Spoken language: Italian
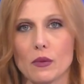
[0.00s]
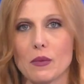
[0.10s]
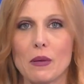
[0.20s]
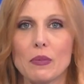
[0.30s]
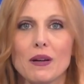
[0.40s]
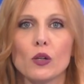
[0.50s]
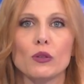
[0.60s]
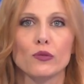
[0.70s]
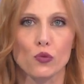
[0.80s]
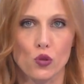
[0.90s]
vabbè, ma prima
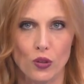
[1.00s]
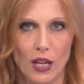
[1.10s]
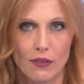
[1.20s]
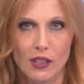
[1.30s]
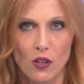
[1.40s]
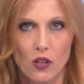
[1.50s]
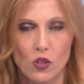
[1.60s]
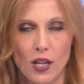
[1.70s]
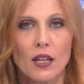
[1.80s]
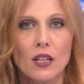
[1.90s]
come funzionava, no?
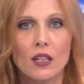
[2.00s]
Cioè,